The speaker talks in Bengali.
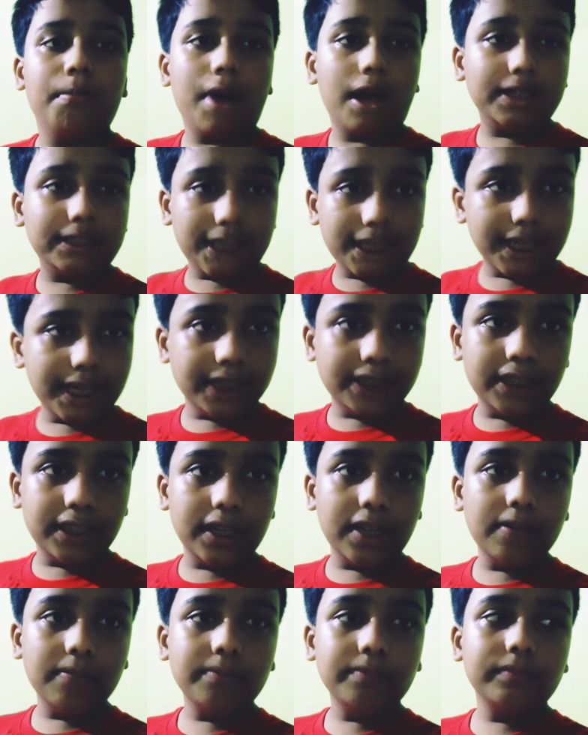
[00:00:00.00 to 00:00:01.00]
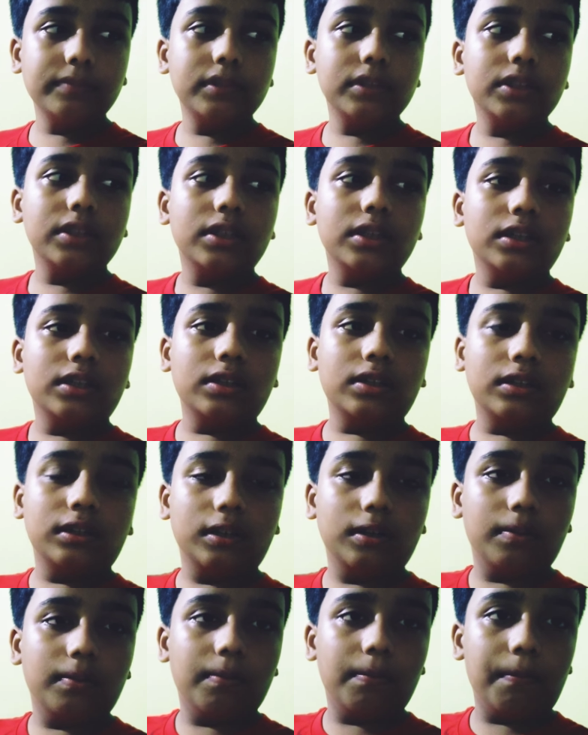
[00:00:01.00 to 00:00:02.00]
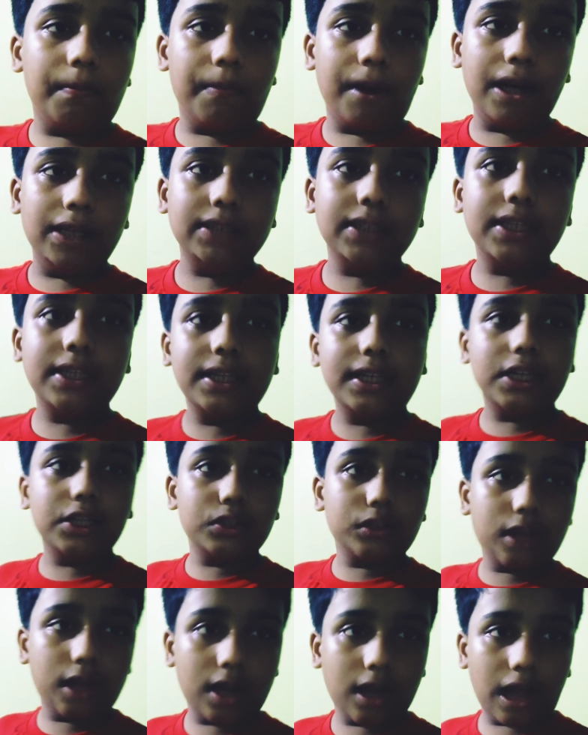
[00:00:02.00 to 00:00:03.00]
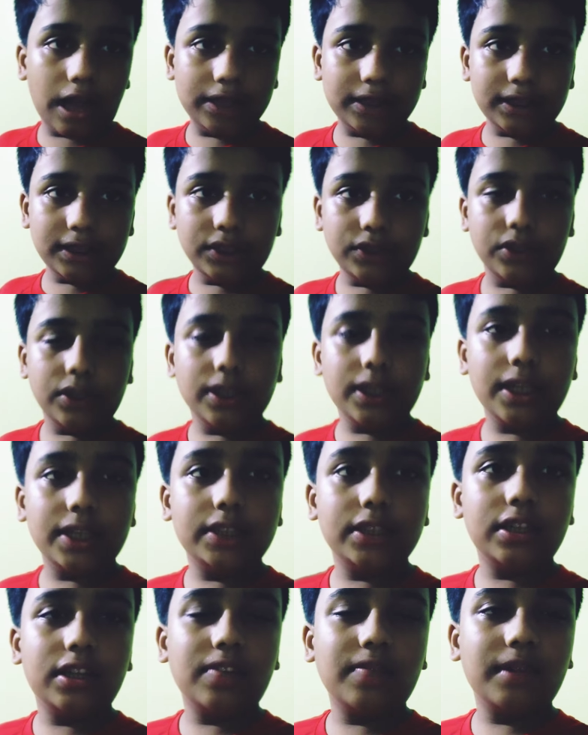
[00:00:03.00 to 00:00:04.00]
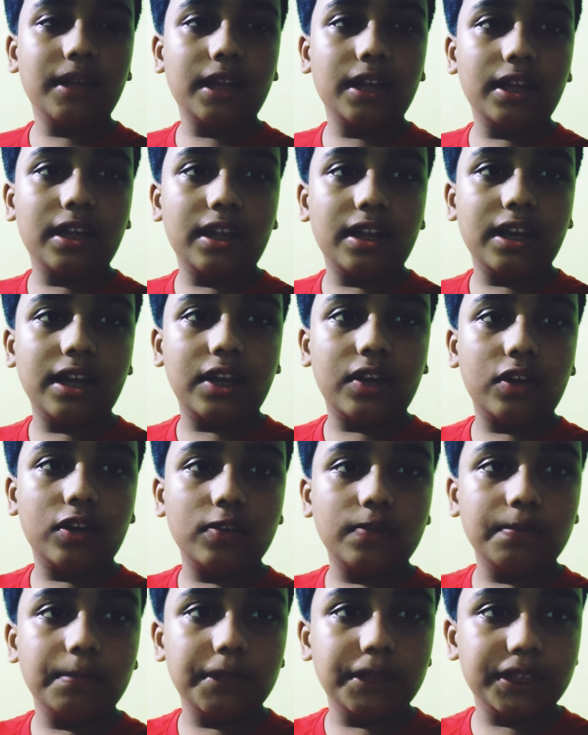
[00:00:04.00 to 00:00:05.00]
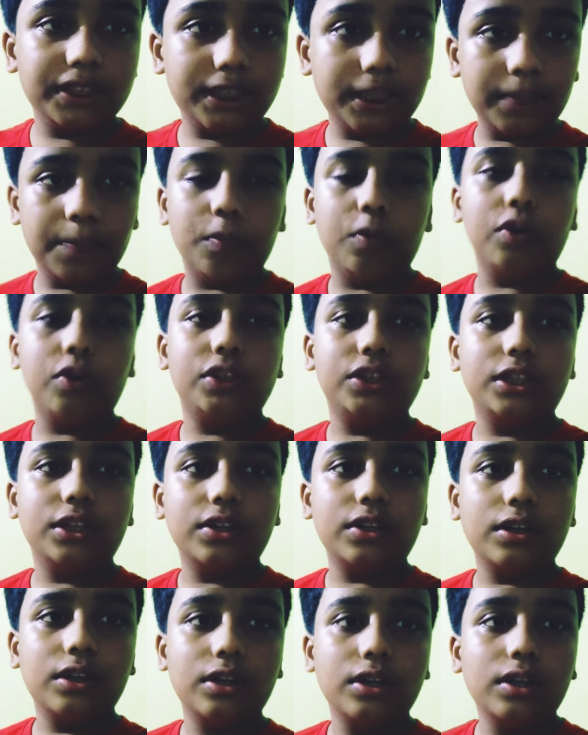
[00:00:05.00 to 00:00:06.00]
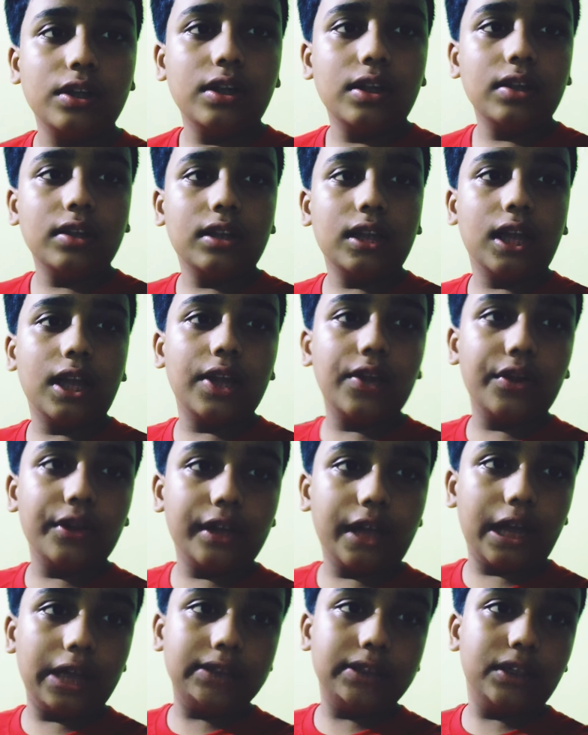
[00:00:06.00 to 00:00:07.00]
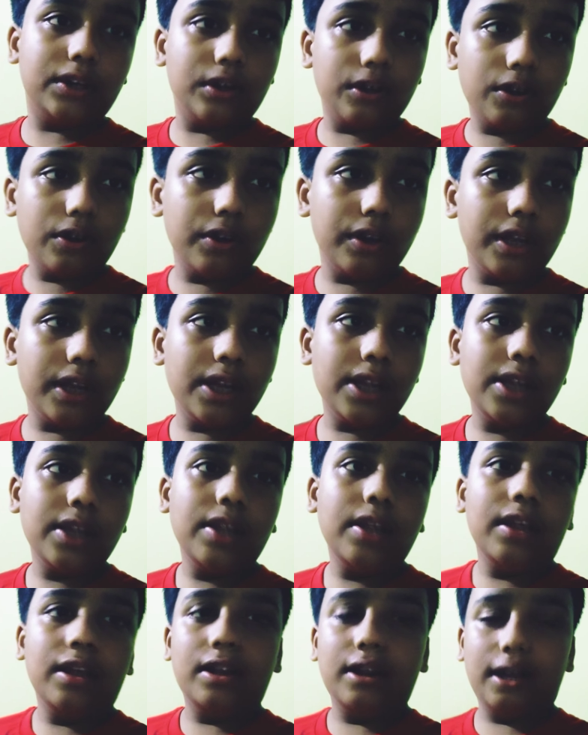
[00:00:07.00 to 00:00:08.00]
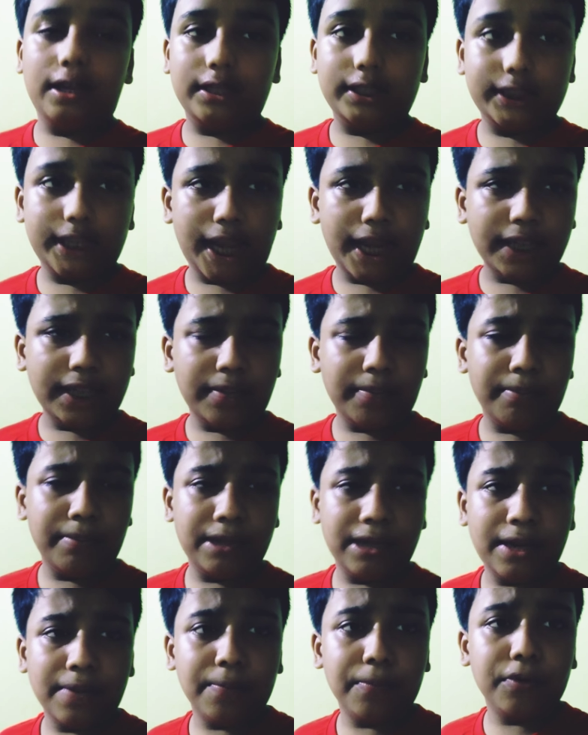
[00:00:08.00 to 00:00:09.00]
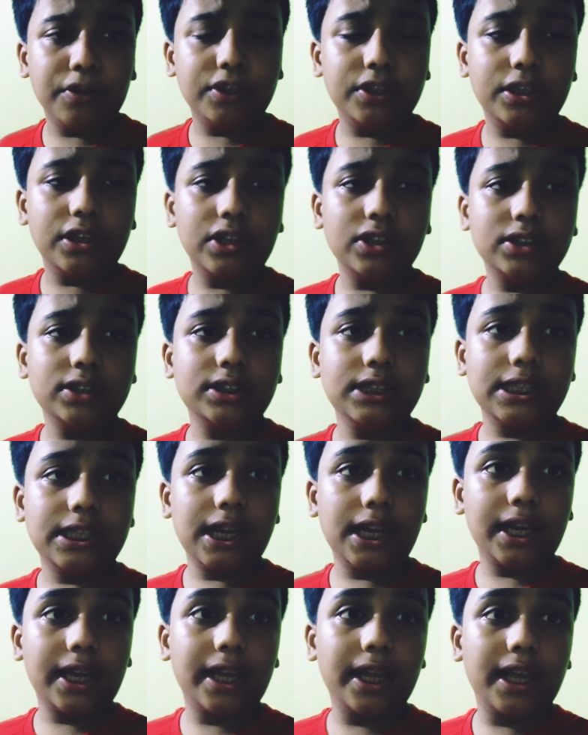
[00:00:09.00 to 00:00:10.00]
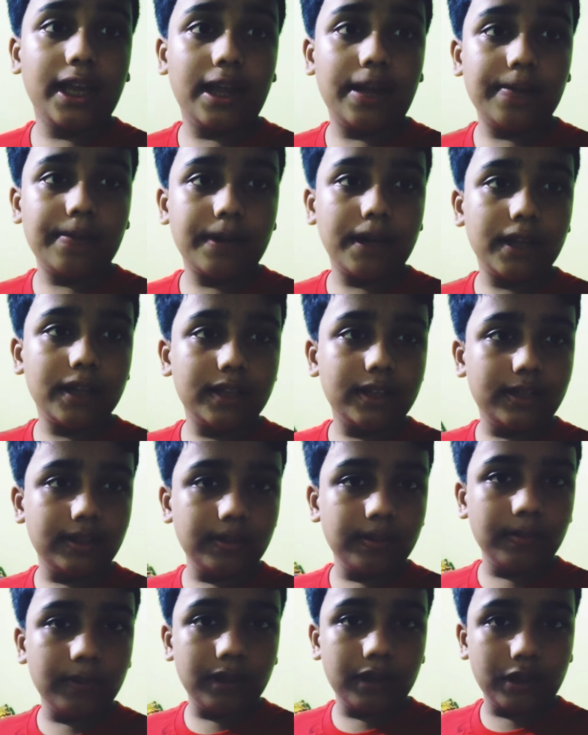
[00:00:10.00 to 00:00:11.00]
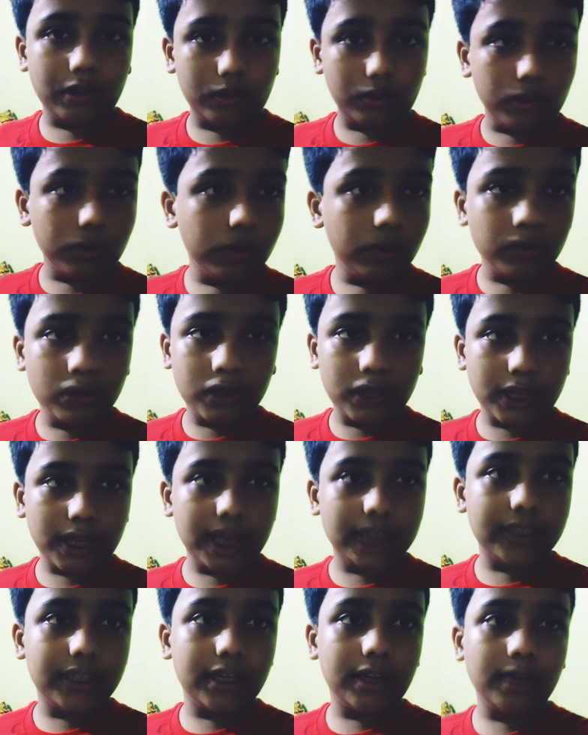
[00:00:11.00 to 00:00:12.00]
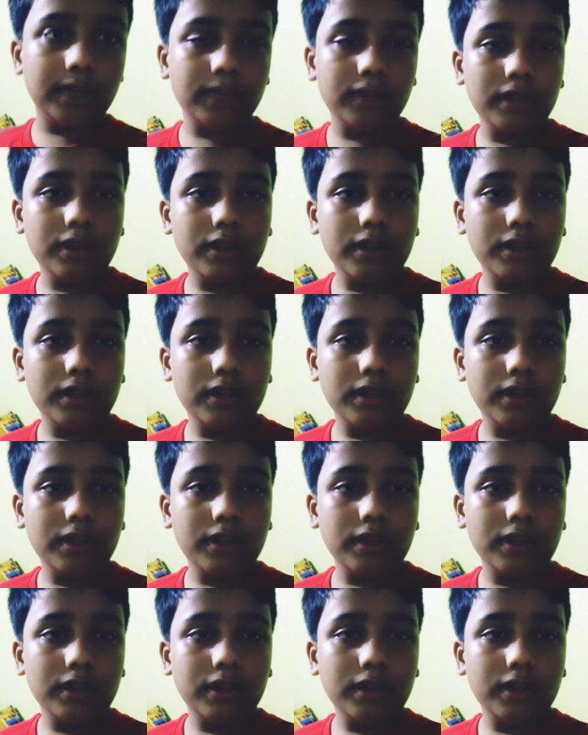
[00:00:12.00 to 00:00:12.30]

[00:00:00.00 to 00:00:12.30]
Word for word: বাজার গেছিলাম বাজারে কিছু কাজের জন্য গেছিলাম আর এখন বৃষ্টি পড়ছিল তাই ওই কাজটা হলো না রাস্তায় একটা মেলা পড়ছিল যেটাকে আমরা ঘুরতে গেছিলাম